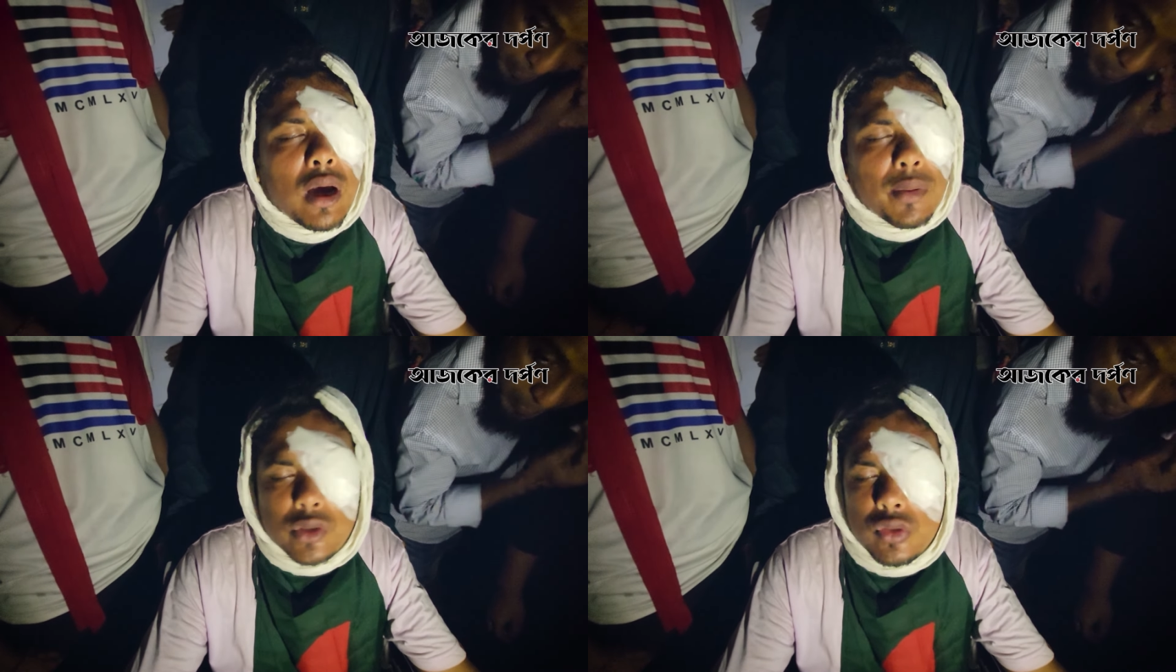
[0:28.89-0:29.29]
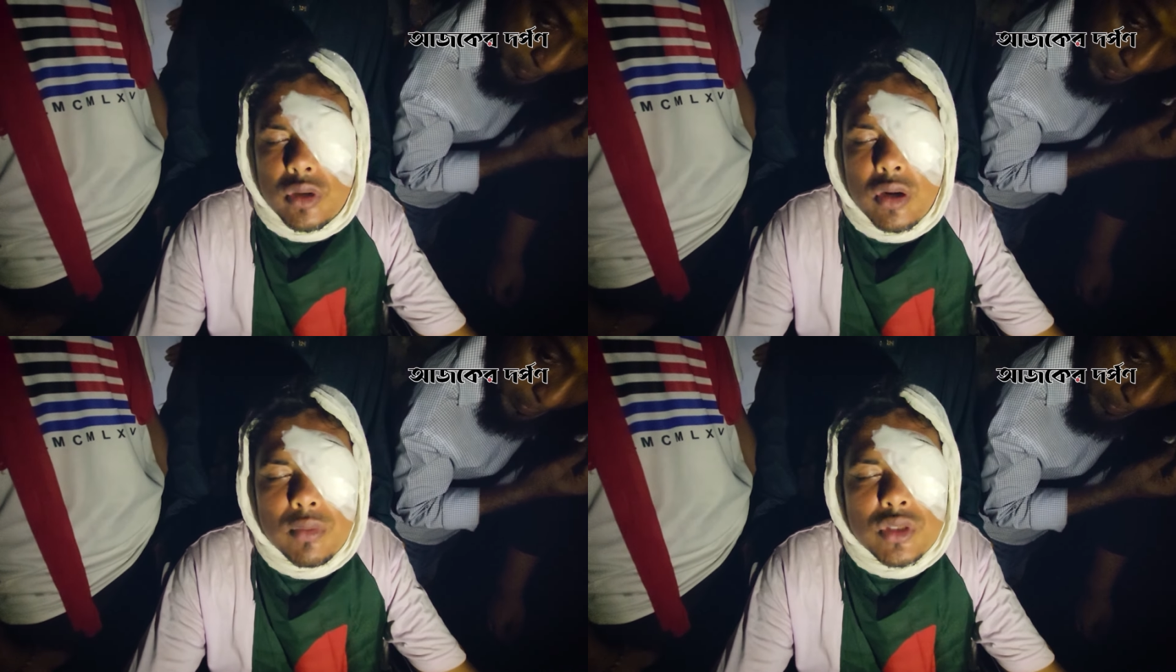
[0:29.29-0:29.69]
আমার
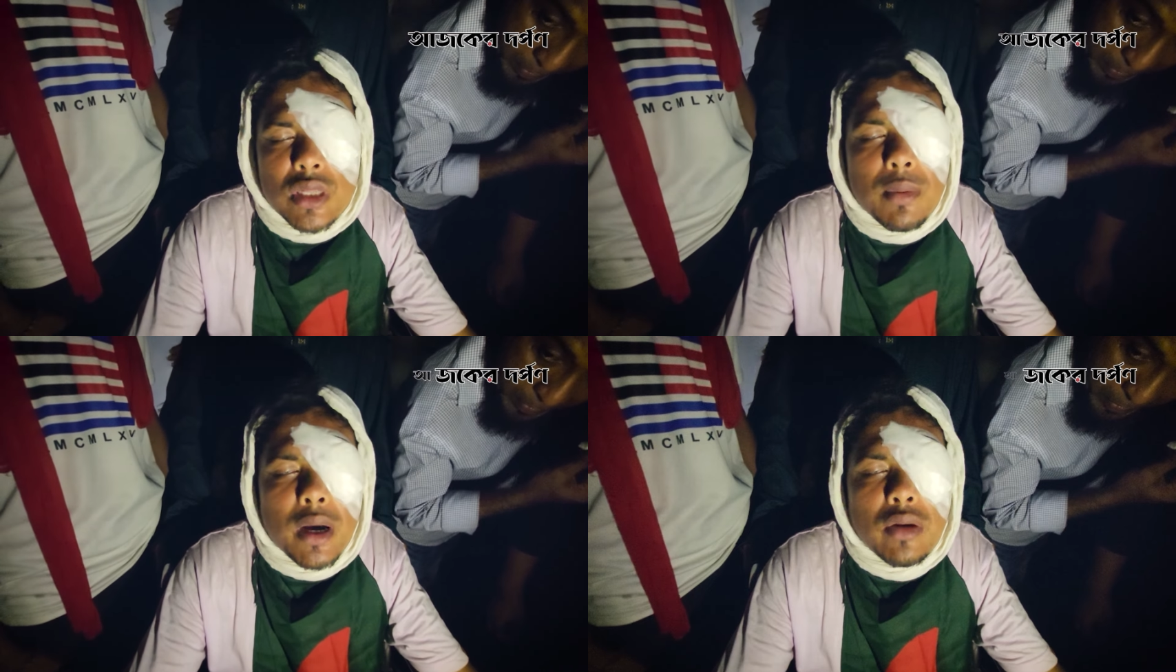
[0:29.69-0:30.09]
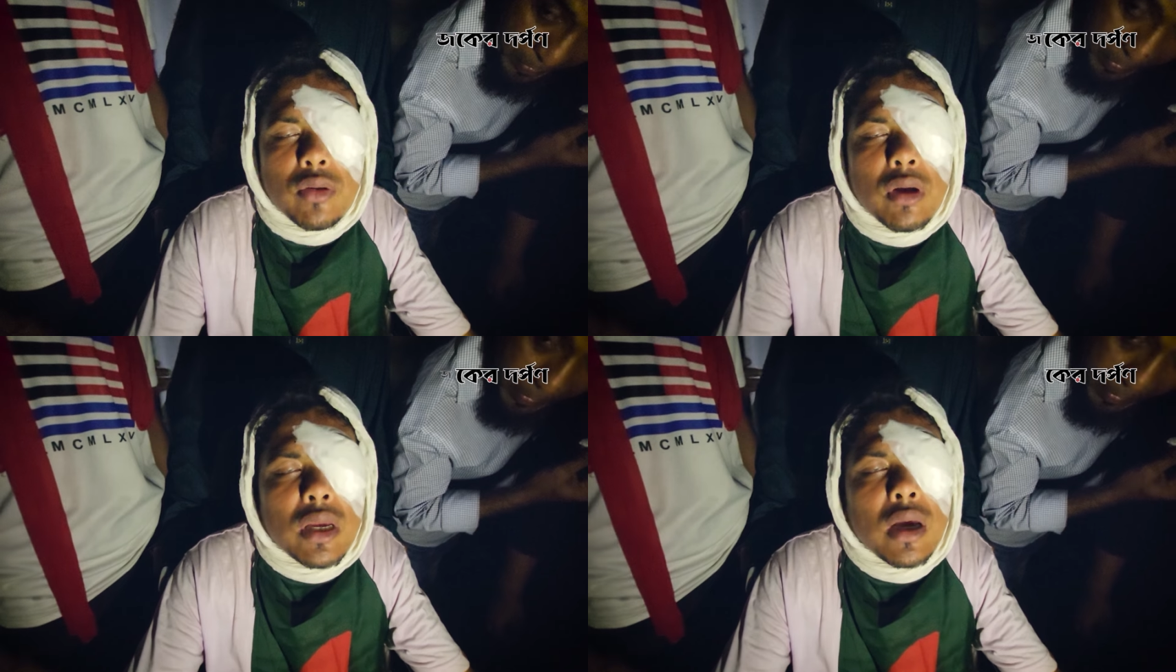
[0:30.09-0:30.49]
চোখের অবস্থা ভালো
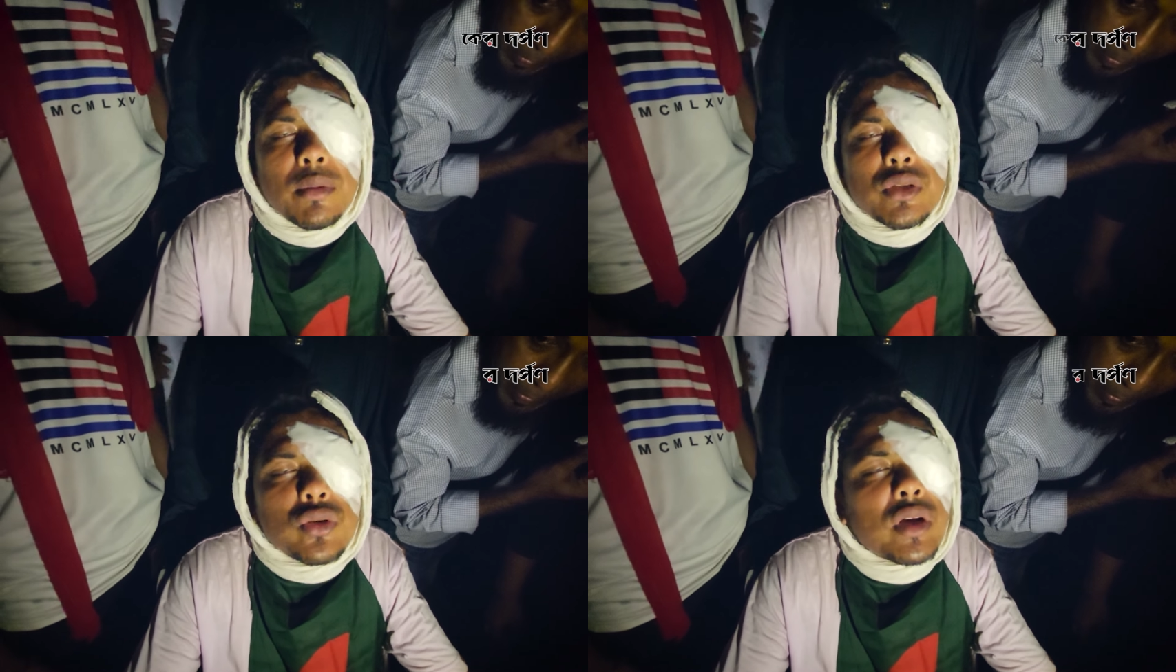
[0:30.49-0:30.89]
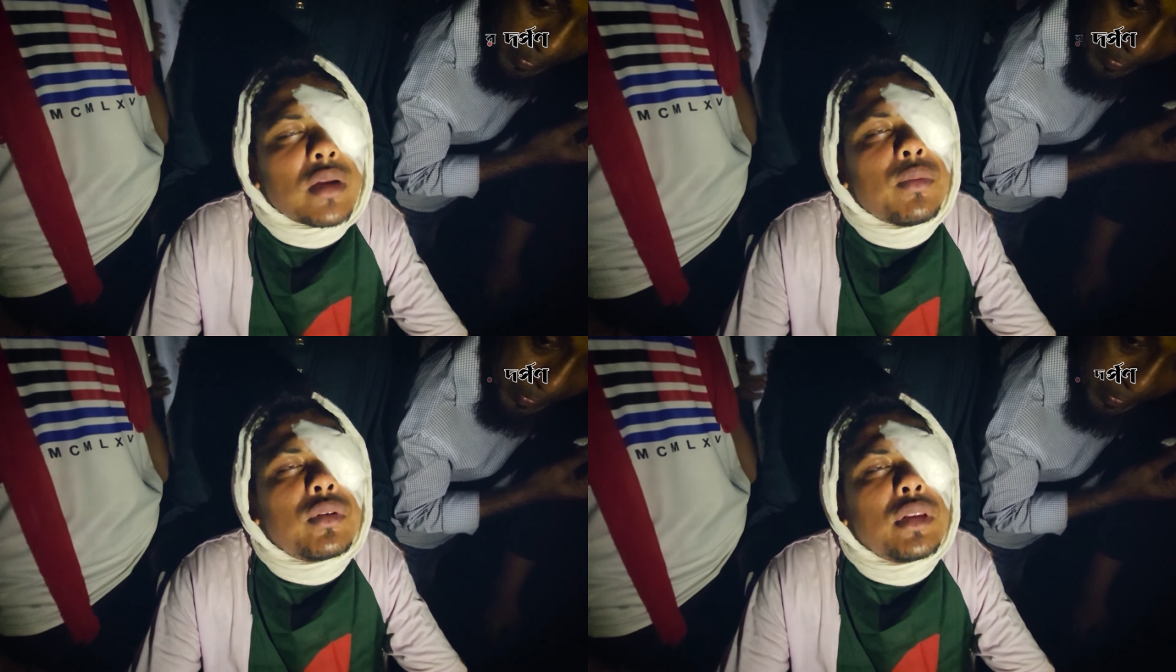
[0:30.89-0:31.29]
নয় আমার
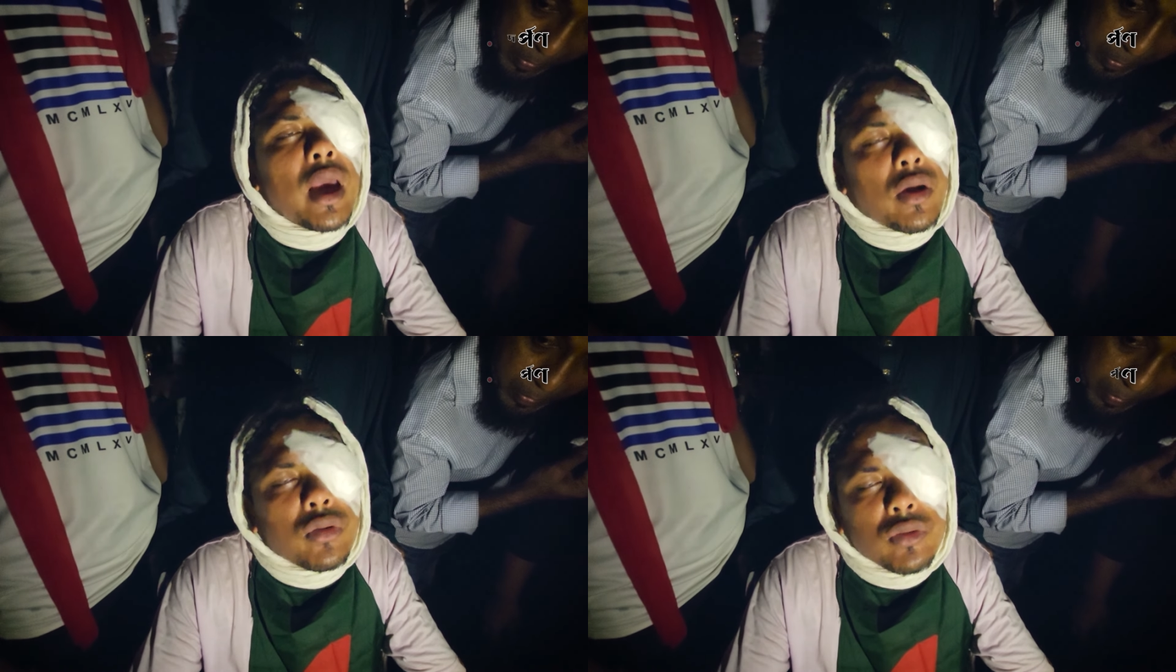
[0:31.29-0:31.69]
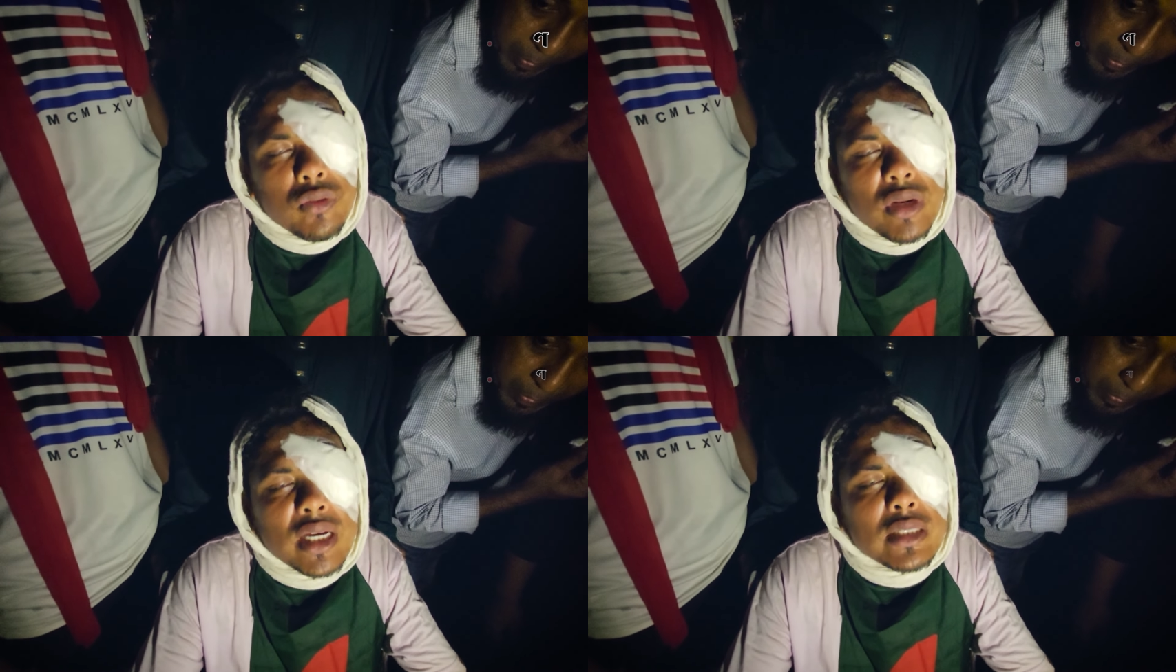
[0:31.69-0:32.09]
চোখের মধ্যে এখনো
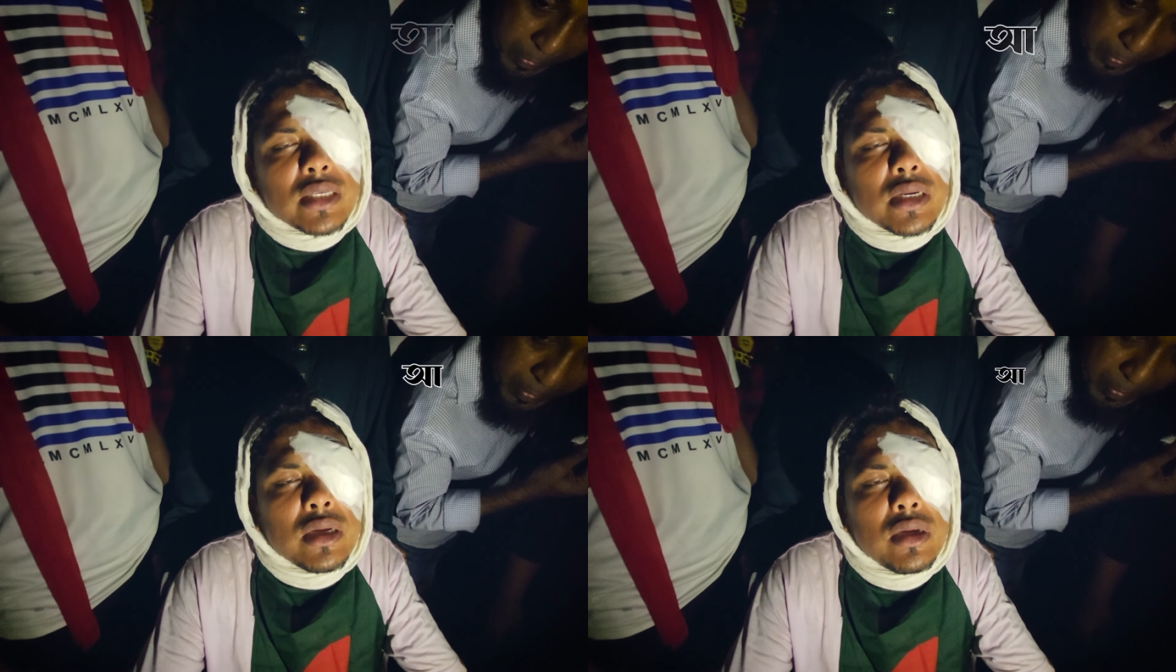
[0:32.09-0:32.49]
গুলি আছে